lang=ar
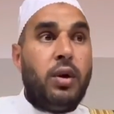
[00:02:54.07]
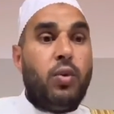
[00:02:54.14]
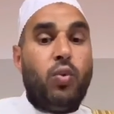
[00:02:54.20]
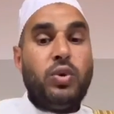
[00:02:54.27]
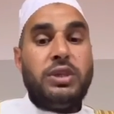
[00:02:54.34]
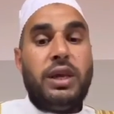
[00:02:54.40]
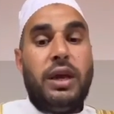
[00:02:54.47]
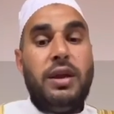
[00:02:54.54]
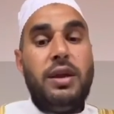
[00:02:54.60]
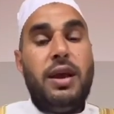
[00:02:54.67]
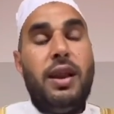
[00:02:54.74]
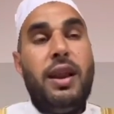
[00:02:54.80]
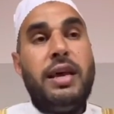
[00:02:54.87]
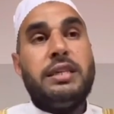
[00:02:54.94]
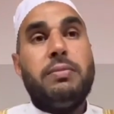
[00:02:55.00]
وثانيا
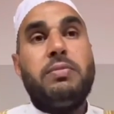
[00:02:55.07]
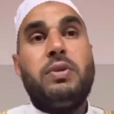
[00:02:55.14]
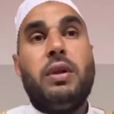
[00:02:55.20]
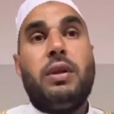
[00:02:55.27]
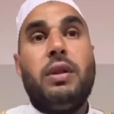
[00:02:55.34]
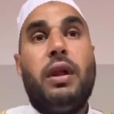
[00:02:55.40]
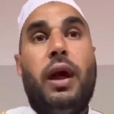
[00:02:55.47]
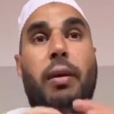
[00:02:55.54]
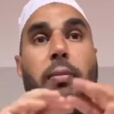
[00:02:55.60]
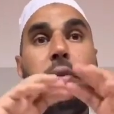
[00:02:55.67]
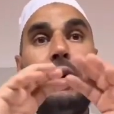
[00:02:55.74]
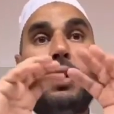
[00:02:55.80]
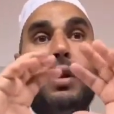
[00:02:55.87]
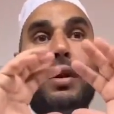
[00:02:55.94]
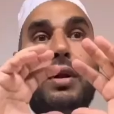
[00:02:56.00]
لازم تطلع
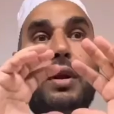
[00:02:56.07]
من